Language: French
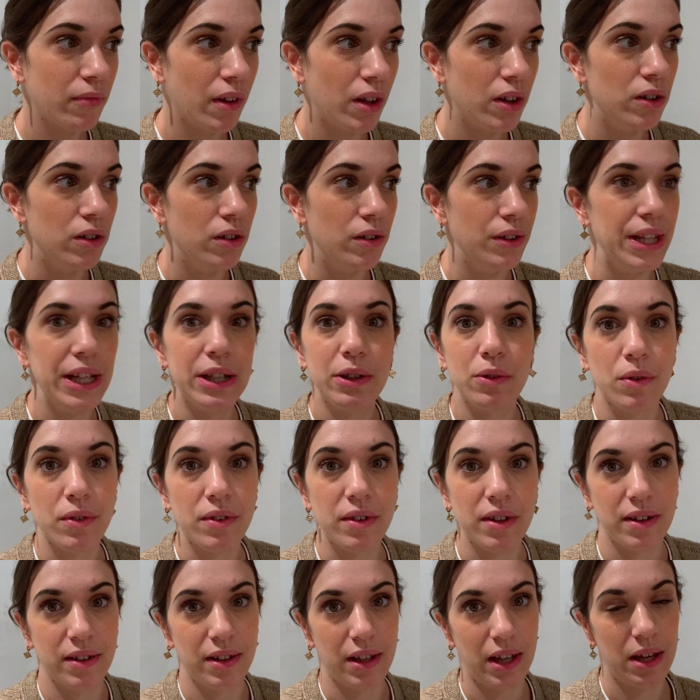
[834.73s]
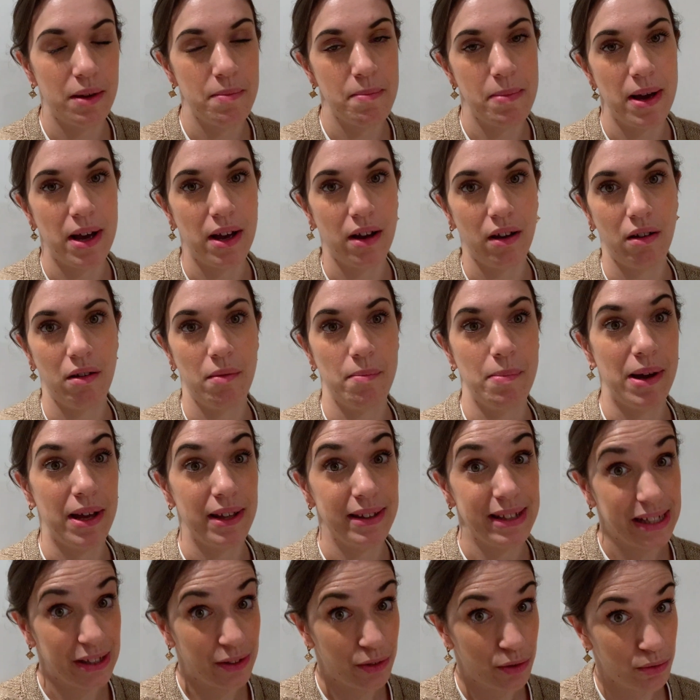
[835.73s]
euh, déconcentré par, par
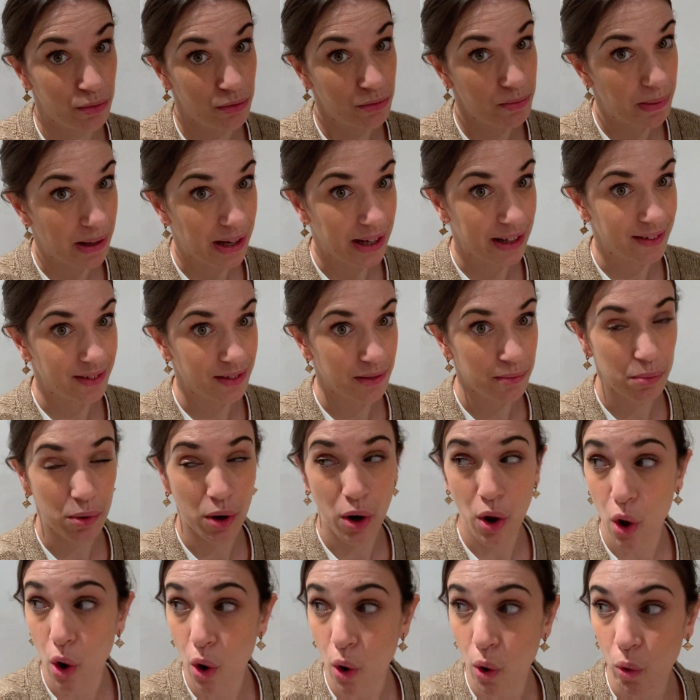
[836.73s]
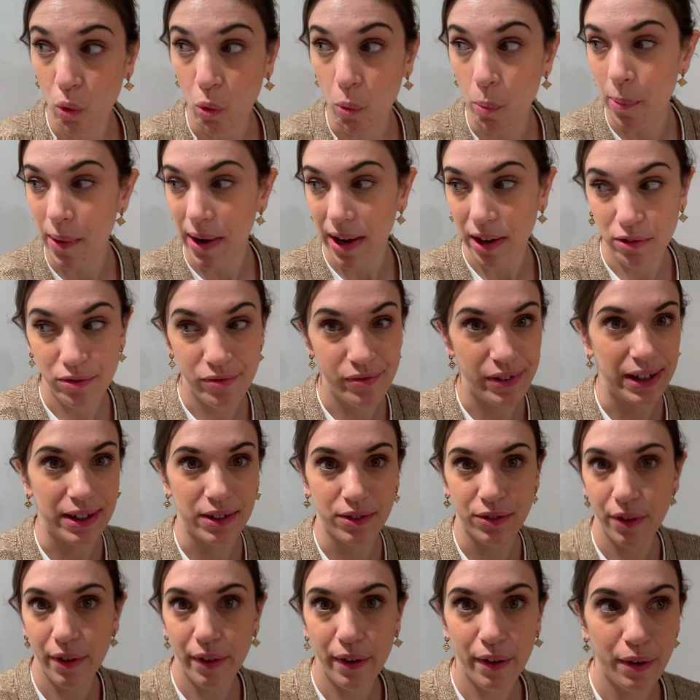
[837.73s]
Natsu par exemple ou par le
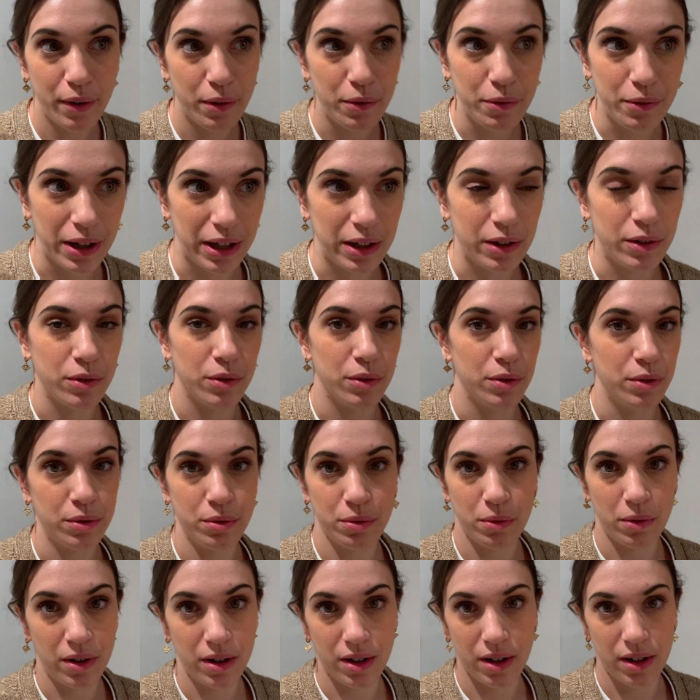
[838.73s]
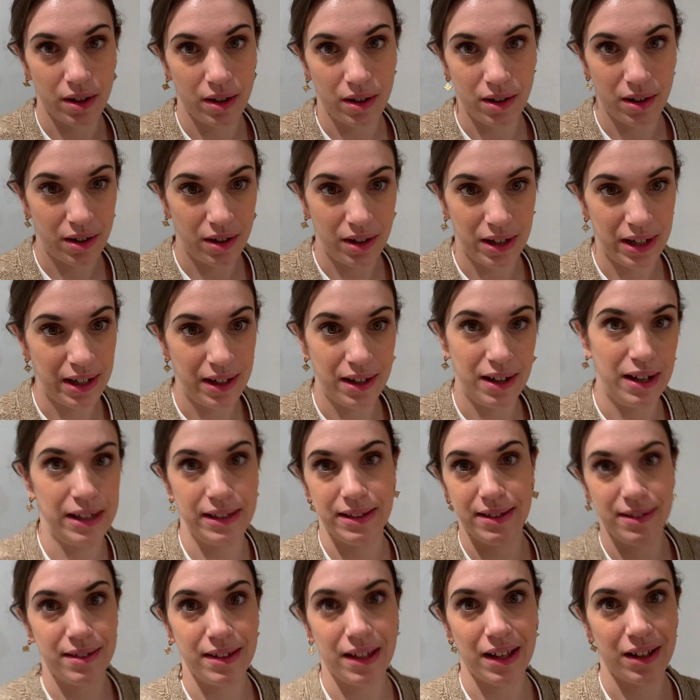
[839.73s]
facteur ou quelle que soit la
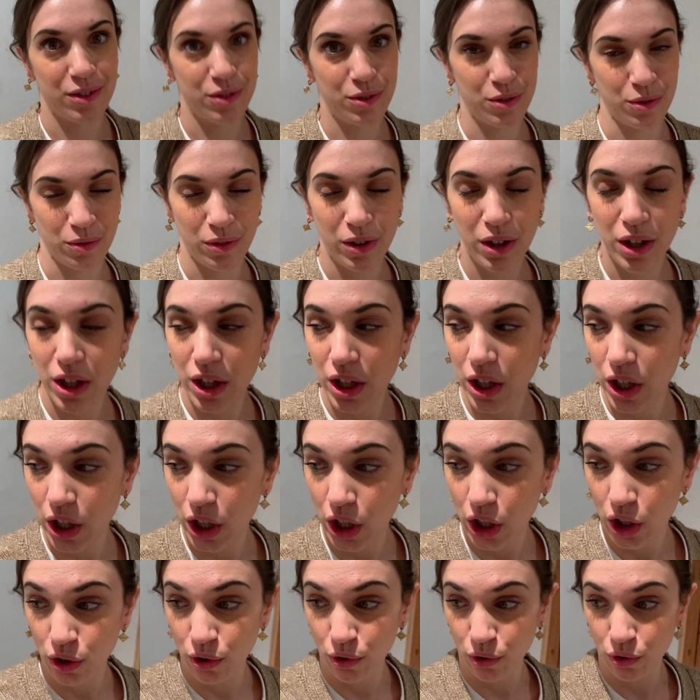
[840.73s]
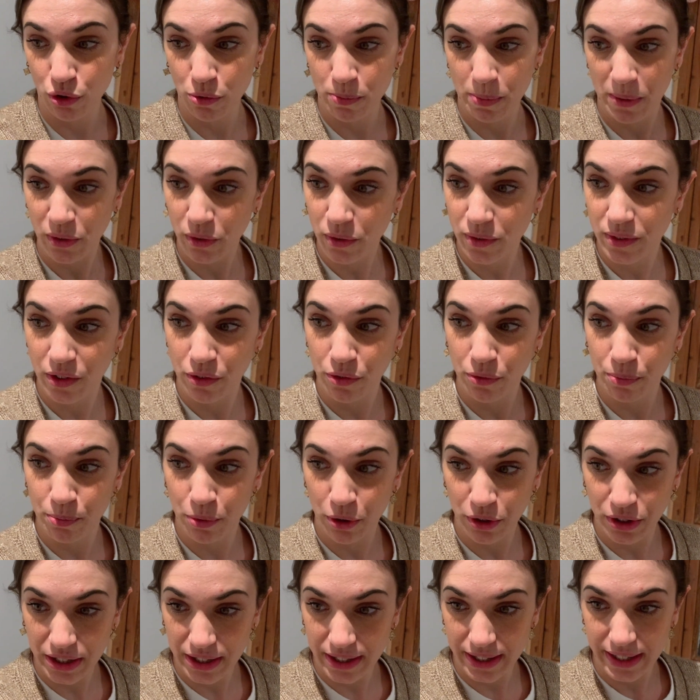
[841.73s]
distraction. Donc je pense que c'est une
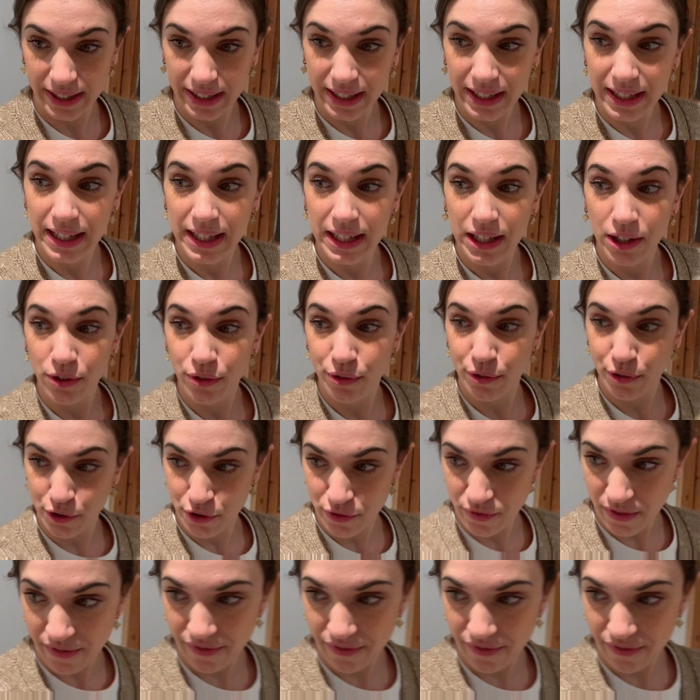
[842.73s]
bonne idée. Ce que je vais